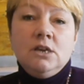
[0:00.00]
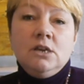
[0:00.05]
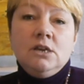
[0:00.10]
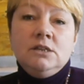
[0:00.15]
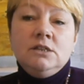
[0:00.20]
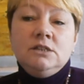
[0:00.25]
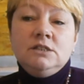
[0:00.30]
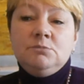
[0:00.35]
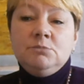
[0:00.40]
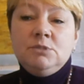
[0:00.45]

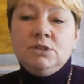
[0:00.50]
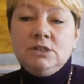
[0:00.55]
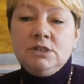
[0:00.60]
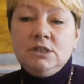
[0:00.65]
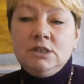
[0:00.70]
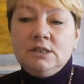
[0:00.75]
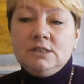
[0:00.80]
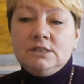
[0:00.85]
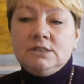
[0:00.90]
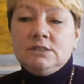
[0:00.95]

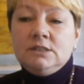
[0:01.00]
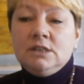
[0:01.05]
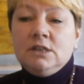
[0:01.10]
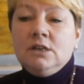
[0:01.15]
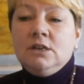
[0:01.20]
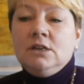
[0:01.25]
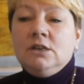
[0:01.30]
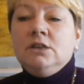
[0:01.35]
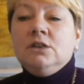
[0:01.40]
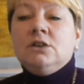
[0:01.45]
Изменились
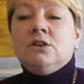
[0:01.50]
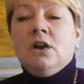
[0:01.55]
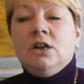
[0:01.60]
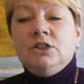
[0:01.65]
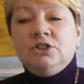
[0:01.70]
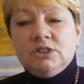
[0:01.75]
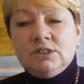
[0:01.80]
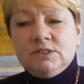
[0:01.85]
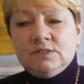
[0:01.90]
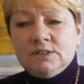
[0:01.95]
и
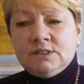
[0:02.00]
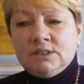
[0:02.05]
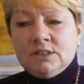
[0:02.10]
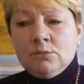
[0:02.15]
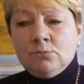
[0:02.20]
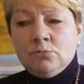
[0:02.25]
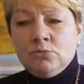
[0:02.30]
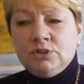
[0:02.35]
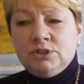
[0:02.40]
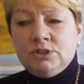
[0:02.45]
качество
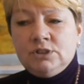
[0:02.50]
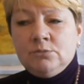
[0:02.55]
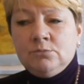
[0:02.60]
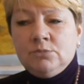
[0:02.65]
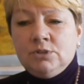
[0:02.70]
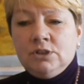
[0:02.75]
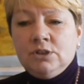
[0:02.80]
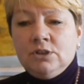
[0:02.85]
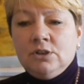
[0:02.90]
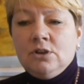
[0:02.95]
самой
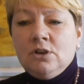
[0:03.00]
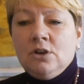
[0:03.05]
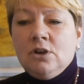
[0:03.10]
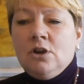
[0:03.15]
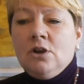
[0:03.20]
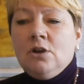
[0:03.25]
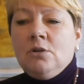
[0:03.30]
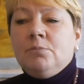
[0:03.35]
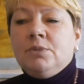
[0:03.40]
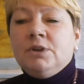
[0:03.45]
семьи,
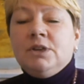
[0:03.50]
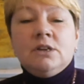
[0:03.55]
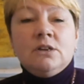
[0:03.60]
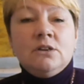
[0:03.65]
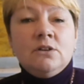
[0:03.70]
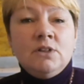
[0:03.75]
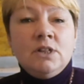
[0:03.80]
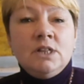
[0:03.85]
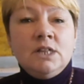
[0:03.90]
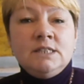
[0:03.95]

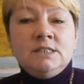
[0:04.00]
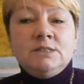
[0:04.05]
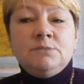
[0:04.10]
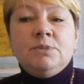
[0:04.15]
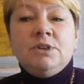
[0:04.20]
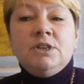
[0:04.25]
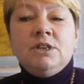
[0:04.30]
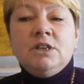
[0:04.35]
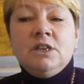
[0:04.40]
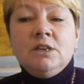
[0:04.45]
прервалась
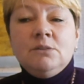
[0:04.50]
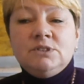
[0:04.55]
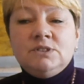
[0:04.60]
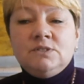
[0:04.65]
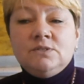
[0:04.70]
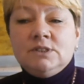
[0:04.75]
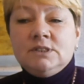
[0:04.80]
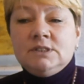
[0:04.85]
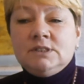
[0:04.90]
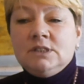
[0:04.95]

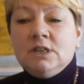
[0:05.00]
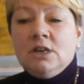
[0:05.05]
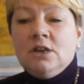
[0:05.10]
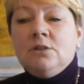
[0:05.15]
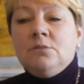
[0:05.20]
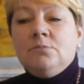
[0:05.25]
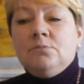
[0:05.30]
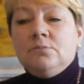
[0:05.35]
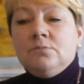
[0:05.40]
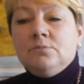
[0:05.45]
преемственность
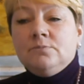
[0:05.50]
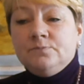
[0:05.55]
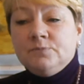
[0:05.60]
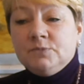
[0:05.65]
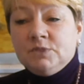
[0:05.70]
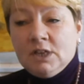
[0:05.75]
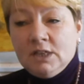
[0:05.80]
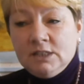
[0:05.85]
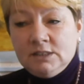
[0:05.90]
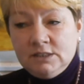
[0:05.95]

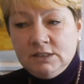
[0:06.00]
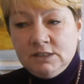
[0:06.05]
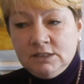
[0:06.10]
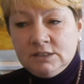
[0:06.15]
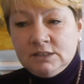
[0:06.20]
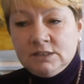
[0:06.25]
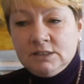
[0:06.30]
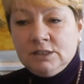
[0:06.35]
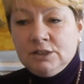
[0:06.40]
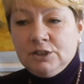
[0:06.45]

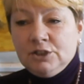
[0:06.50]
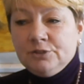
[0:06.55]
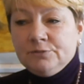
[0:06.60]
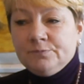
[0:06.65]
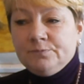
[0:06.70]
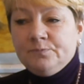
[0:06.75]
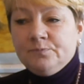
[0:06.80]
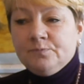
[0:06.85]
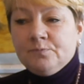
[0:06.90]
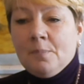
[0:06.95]
традиций.
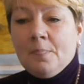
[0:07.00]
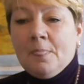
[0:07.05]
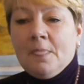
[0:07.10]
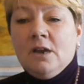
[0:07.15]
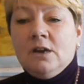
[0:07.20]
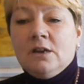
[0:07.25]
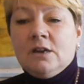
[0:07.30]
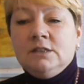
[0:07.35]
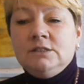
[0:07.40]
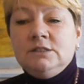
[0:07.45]

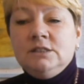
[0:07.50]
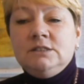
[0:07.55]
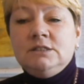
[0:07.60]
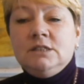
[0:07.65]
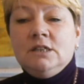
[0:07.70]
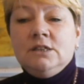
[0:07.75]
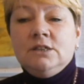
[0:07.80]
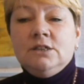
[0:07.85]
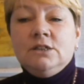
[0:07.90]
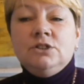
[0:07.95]

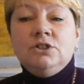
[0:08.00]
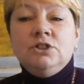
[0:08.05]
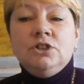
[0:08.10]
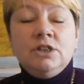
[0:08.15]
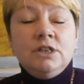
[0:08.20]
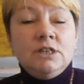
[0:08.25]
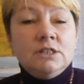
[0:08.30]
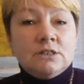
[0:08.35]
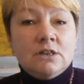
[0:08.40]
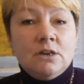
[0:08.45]
Родители
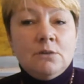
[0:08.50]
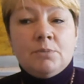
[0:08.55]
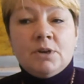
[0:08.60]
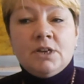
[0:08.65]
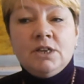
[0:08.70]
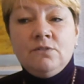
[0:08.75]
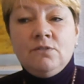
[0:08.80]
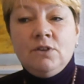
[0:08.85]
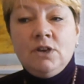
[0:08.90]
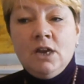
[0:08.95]
нередко
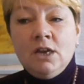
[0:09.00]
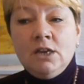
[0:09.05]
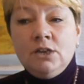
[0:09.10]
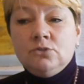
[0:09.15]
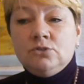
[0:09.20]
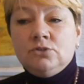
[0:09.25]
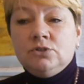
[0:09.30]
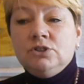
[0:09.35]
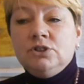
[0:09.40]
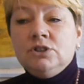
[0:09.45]

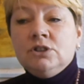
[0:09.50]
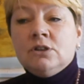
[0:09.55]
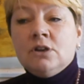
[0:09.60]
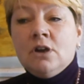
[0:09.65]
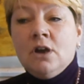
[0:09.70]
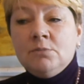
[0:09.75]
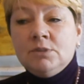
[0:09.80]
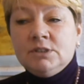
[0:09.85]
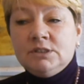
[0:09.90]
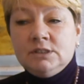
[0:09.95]
проявляют
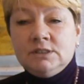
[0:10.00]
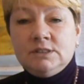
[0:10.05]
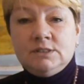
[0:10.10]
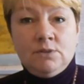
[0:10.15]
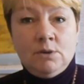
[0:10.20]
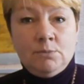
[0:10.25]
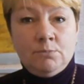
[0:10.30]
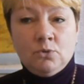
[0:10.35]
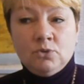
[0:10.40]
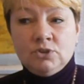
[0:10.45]
неграмотность в
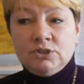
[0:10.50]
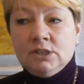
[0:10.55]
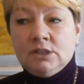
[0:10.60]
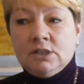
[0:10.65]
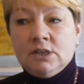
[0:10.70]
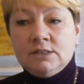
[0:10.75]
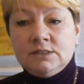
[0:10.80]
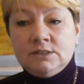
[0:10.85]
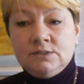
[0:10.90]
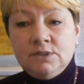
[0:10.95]
вопросах
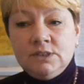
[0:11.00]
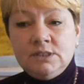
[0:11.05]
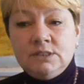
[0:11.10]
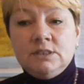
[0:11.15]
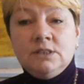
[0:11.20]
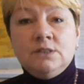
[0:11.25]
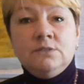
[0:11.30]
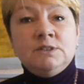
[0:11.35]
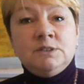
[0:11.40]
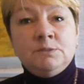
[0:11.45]

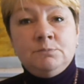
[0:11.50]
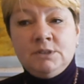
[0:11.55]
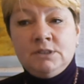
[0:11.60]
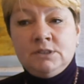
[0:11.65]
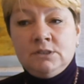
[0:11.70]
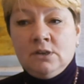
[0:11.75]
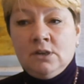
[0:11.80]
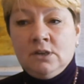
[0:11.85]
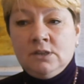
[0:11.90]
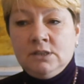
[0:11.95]
развития и
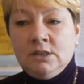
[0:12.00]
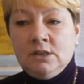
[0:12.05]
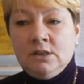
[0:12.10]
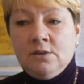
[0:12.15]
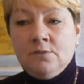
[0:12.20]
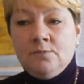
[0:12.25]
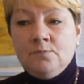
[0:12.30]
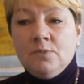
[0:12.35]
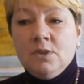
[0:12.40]
воспитания.